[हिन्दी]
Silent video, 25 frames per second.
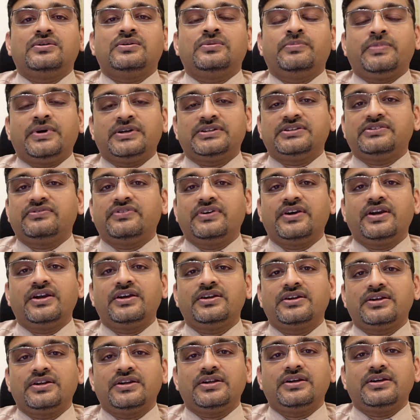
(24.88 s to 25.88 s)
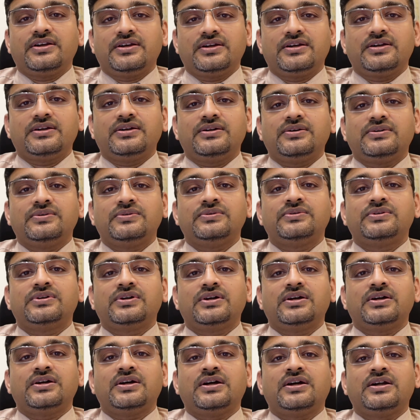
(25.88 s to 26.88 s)
ओपेसिफिकेशन है
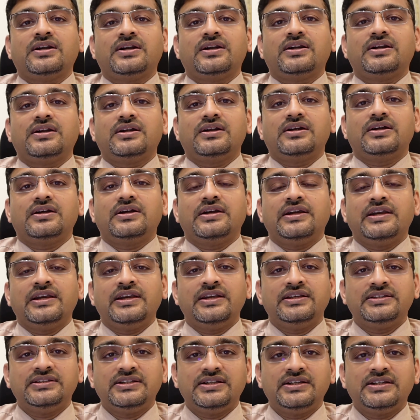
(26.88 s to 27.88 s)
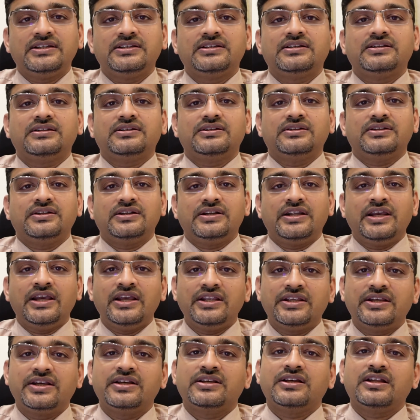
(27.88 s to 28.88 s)
उसका हेजनेस
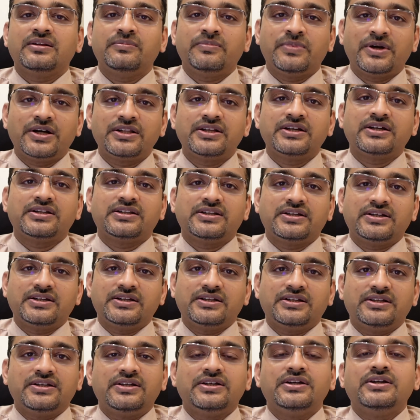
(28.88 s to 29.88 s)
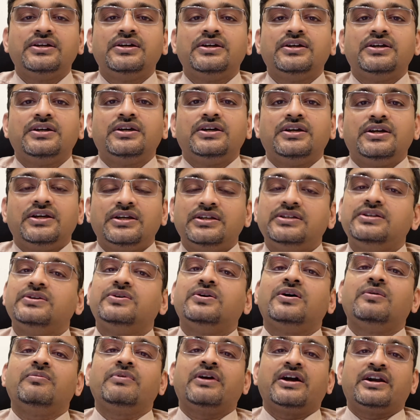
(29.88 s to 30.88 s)
एज के साथ बढ़ जाता है इसी
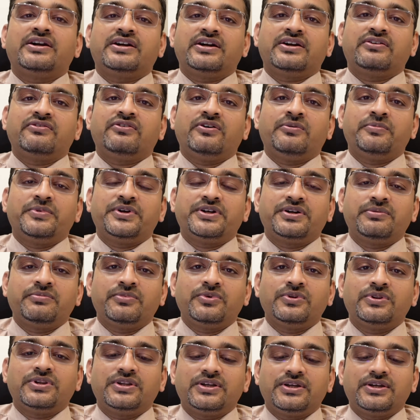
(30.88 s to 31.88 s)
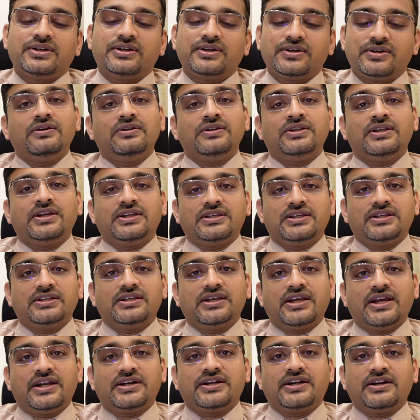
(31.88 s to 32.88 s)
को हम कैट्रैक्ट फॉर्मेशन बोलते हैं जैसे
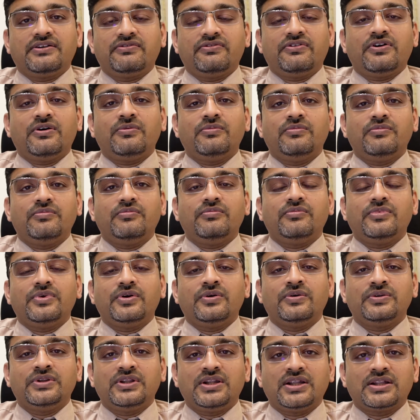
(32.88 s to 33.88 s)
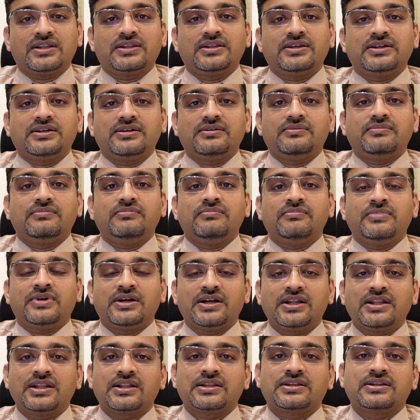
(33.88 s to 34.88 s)
जैसे कैट्रैक्ट फॉर्म होने लगता है
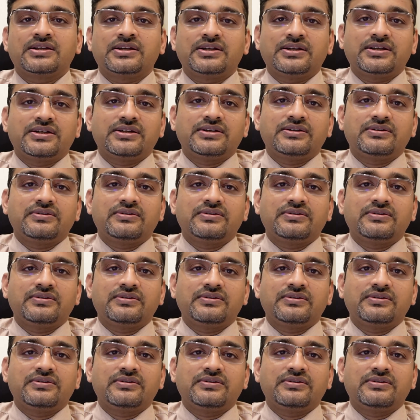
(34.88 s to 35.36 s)
बढ़ने लगता है